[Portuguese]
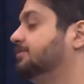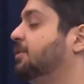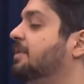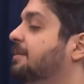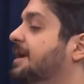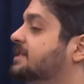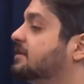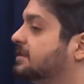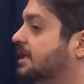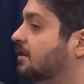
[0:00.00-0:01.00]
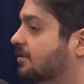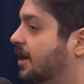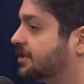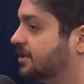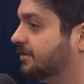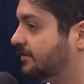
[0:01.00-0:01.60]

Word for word: O problema é a execução, que eu acho que não vai